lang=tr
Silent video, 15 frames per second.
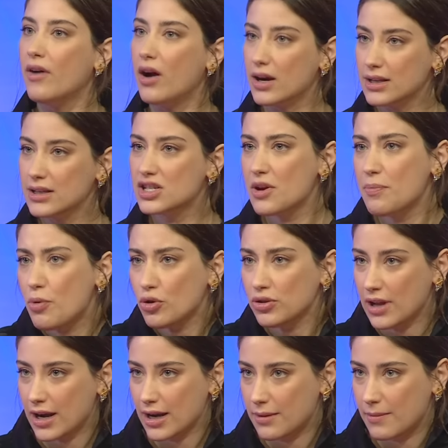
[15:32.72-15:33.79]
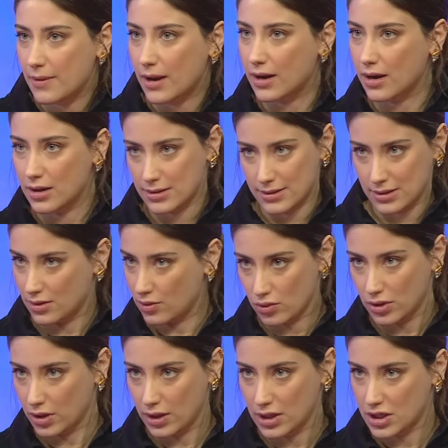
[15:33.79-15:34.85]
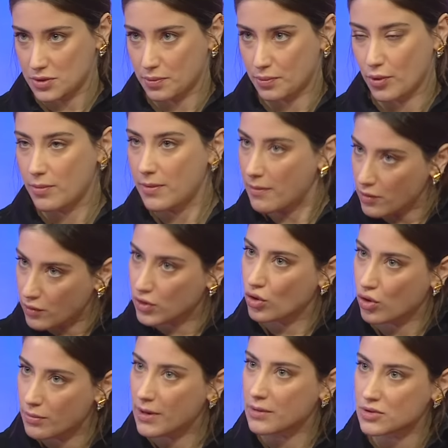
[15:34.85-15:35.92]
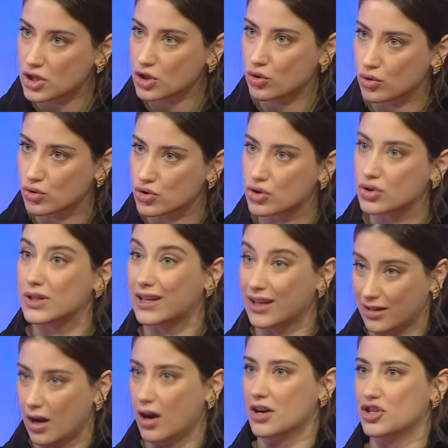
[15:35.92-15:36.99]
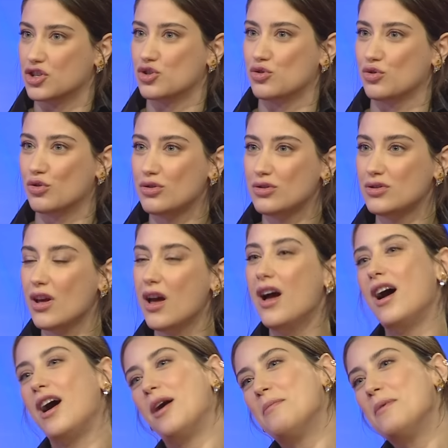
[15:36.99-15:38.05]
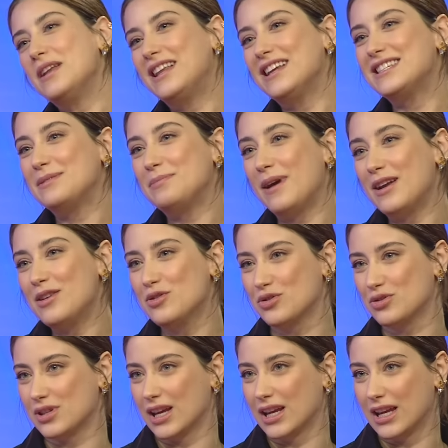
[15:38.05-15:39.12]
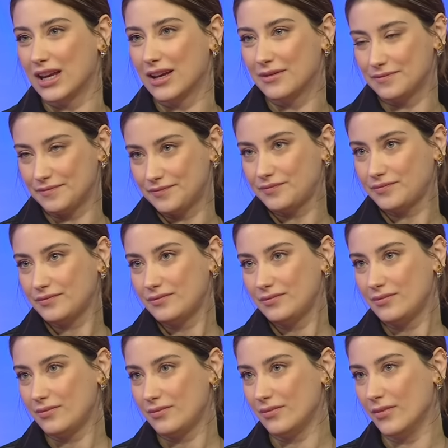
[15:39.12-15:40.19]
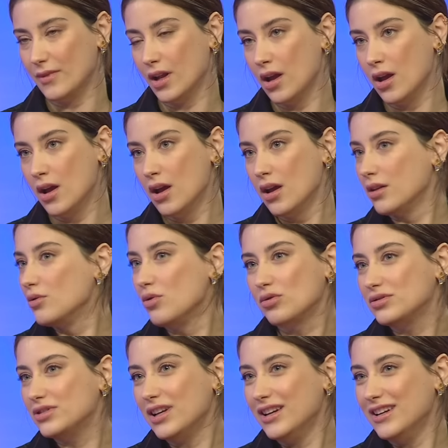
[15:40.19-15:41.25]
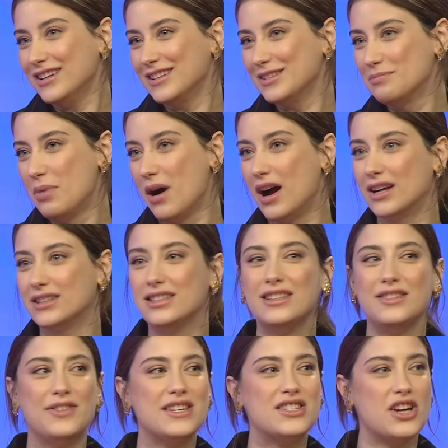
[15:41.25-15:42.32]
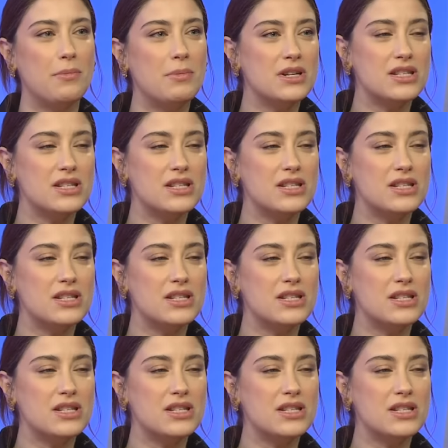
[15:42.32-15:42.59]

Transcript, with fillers: vardı Japonlar gibi yani aslında ortada hiçbir problem yok. Normal bir şey konuşuyoruz ya da tartışıyoruz ama desibel yüksek. Evet. Yoksa bağırtı ve cama